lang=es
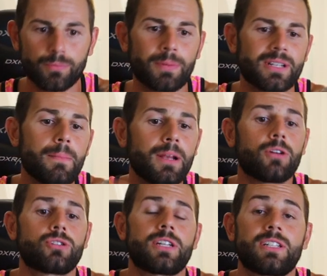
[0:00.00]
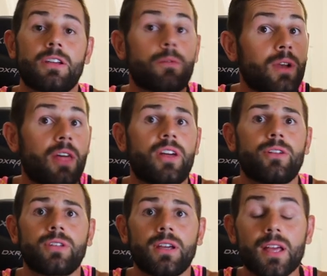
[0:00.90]
Puede pasar mil cosas, ya sé cómo es
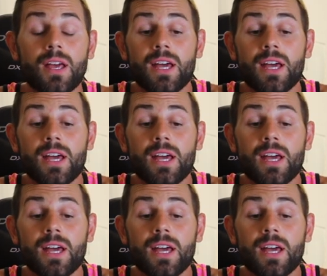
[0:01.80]
zarote.